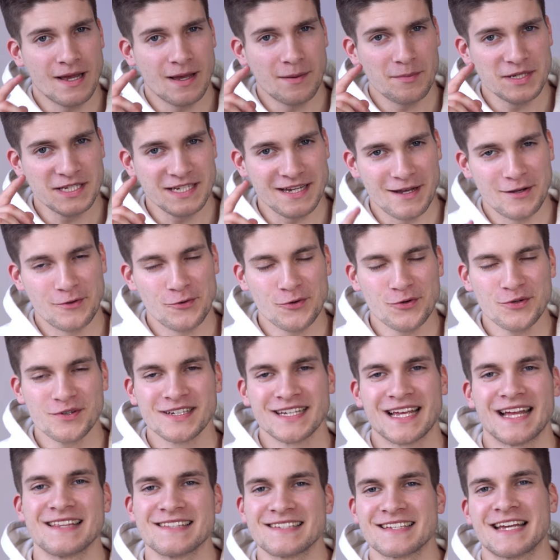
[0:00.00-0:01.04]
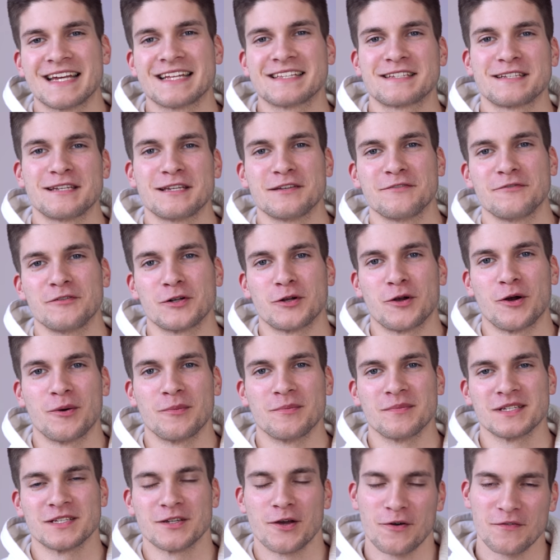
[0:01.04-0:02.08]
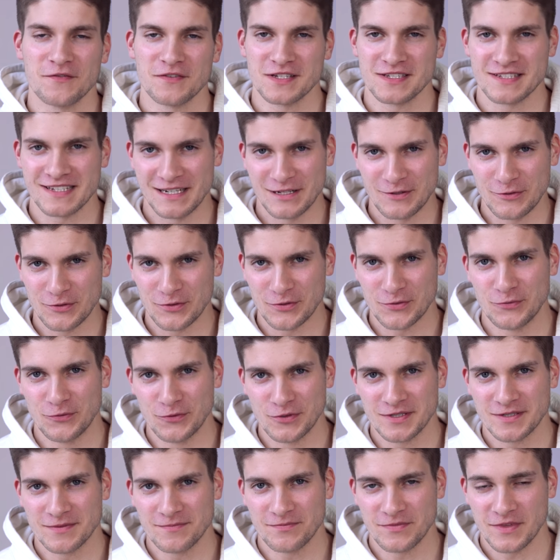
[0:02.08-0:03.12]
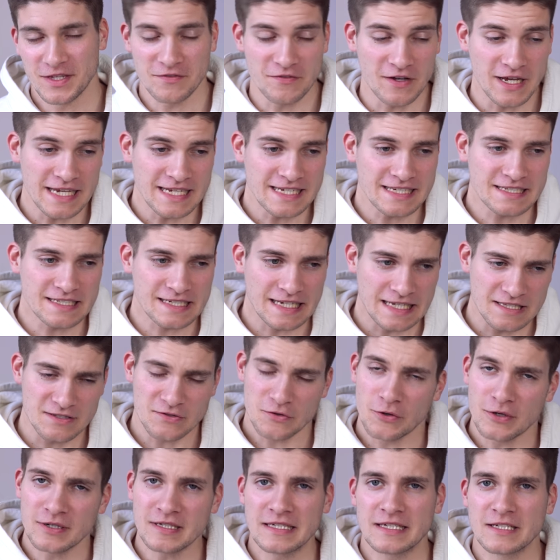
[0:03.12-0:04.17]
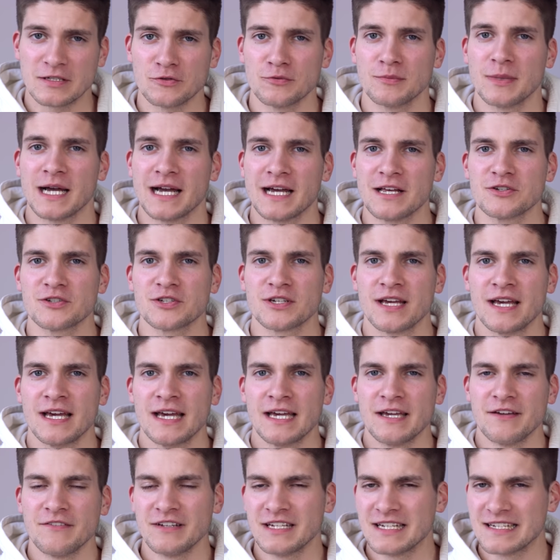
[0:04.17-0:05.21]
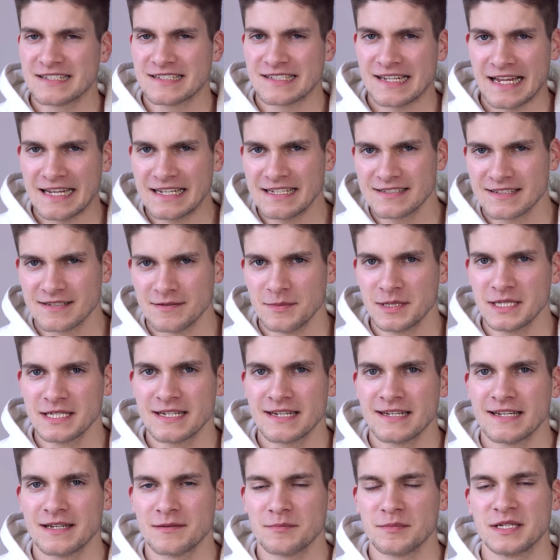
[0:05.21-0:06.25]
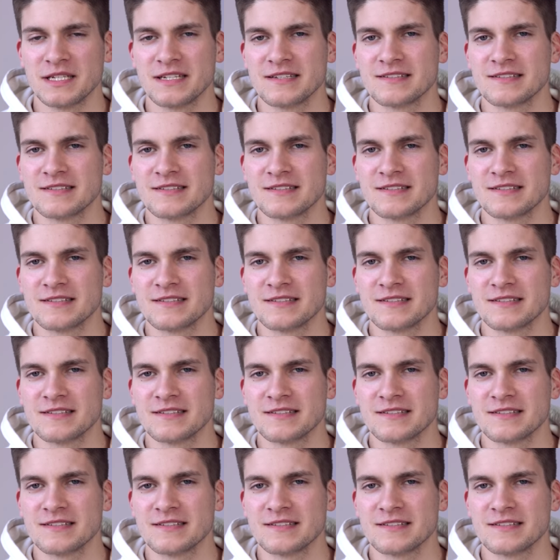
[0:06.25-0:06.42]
damit hallo und ganz herzlich willkommen. Ich hoffe, es geht euch gut. Ich war echt ganz ordentlich überrascht, wie das alles im Internet mit